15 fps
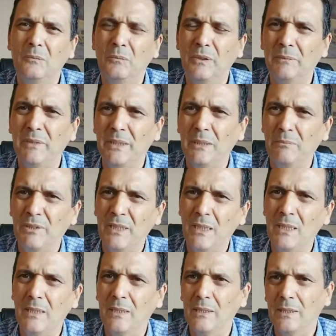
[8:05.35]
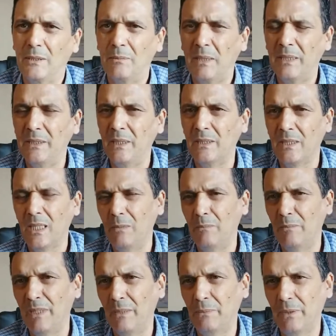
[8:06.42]
المهم هذه مساله سبقنا
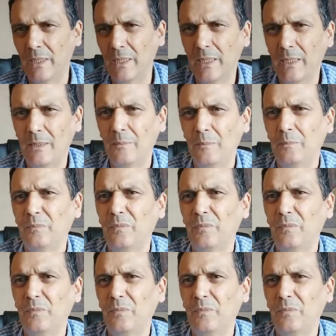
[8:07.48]
تكلمنا فيها